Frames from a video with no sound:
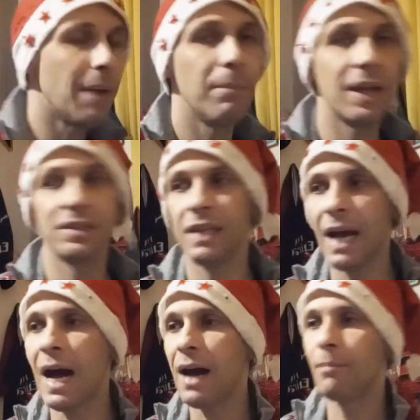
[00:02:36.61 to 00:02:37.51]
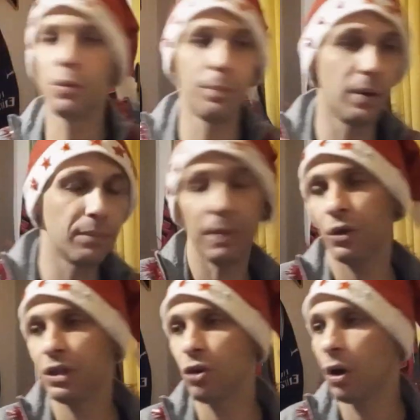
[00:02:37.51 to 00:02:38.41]
ma Messi ha più
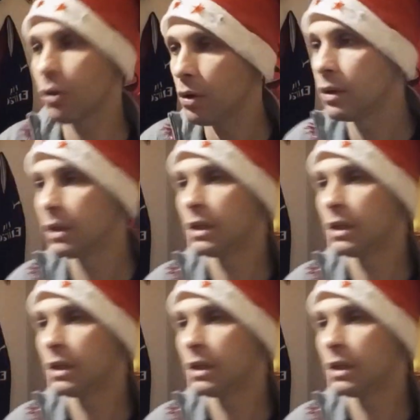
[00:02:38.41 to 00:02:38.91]
palloni d'oro,